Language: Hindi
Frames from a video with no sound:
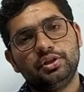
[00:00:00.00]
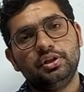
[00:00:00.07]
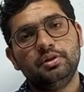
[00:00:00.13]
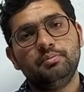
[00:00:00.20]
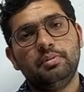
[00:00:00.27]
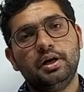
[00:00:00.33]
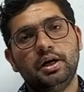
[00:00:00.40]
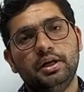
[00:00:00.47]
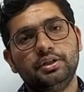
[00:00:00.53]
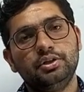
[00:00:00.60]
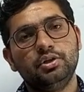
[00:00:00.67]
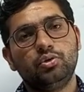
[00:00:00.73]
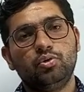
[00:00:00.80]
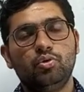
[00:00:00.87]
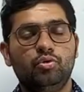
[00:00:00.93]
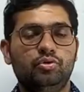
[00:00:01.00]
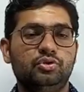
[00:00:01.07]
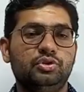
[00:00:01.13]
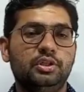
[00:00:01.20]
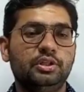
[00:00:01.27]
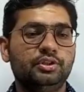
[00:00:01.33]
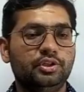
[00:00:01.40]
दिन बाद कौन
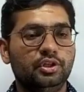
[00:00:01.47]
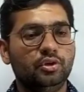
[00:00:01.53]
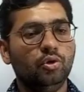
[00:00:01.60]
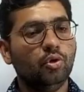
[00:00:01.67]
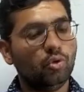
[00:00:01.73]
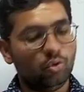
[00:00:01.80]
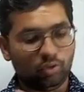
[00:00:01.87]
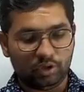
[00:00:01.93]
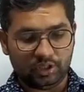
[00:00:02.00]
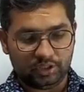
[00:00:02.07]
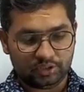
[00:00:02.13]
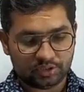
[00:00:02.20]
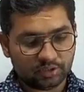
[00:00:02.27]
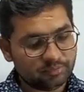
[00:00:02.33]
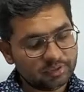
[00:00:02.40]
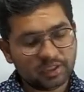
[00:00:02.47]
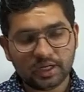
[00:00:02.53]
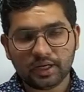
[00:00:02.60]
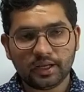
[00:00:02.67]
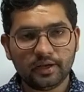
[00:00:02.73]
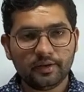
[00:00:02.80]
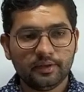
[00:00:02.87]
सा दिन होगा समझ
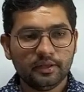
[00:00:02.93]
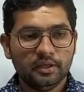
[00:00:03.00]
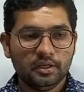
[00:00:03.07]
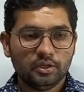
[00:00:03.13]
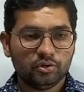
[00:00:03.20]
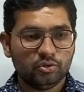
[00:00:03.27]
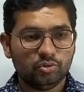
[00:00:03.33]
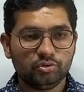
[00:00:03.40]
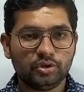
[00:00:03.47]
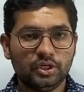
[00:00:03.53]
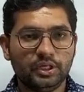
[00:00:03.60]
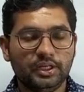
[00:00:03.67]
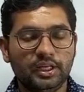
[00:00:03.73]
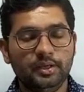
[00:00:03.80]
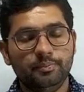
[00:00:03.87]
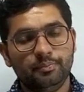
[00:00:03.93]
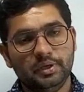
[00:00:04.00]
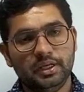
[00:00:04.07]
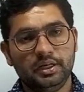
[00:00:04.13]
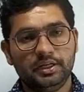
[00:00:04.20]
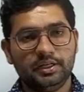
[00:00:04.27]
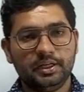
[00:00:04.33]
आ गया दूसरा टाइप
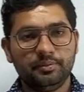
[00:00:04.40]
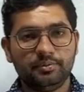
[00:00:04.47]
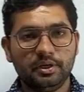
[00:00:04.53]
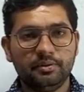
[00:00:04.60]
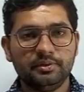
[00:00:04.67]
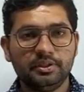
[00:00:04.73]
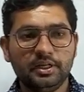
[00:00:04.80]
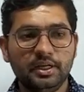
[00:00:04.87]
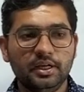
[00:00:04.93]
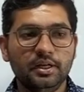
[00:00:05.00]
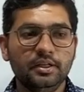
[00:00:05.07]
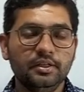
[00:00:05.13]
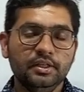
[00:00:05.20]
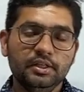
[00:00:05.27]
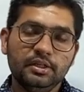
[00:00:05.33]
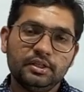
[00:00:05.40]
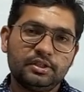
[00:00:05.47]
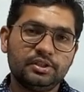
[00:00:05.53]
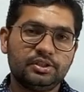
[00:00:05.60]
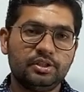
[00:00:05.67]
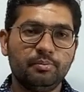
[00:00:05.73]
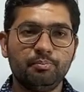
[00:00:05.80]
पहला टाइप क्या बताया
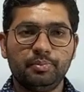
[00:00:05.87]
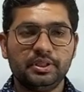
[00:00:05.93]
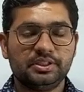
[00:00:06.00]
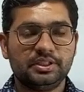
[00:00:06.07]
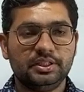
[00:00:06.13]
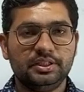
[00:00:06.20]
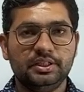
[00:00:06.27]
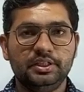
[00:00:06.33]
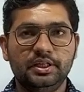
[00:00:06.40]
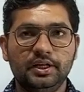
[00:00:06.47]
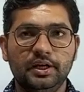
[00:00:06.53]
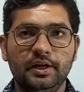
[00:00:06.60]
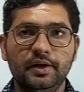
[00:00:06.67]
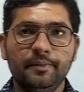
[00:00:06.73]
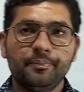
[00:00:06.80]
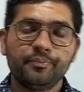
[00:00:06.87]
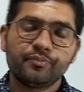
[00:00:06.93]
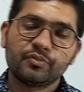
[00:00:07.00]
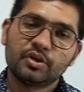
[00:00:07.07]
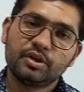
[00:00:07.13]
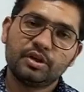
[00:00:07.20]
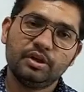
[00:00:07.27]
कि सिंपल सा दे देगा
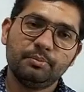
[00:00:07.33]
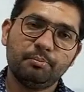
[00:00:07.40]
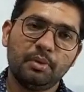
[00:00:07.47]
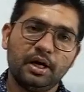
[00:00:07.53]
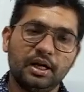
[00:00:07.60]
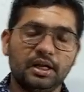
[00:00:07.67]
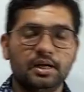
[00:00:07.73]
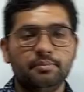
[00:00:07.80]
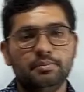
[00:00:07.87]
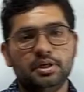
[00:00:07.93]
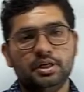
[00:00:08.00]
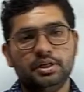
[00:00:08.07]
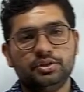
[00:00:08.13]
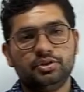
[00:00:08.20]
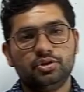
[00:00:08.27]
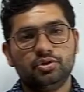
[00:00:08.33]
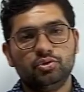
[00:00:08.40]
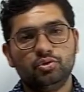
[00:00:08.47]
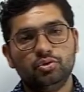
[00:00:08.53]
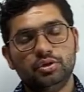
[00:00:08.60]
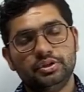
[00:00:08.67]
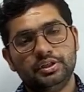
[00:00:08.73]
कि 12 मार्च
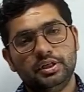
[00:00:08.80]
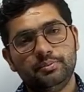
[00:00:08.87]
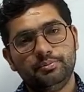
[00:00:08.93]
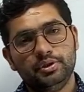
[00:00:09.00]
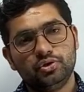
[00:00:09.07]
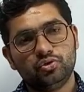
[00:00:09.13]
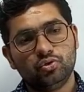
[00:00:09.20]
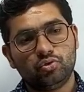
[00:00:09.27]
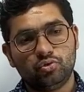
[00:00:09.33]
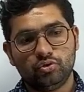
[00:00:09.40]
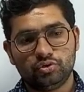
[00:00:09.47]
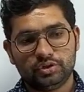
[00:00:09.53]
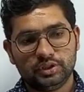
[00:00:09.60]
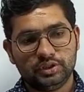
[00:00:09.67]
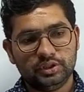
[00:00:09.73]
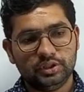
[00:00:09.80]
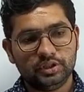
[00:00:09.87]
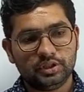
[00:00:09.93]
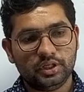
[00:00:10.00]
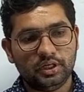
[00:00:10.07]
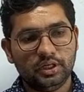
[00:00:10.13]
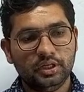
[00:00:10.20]
2020 को कौन सा
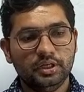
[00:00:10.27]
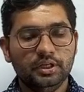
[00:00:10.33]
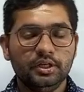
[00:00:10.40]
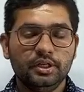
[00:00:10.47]
दिन था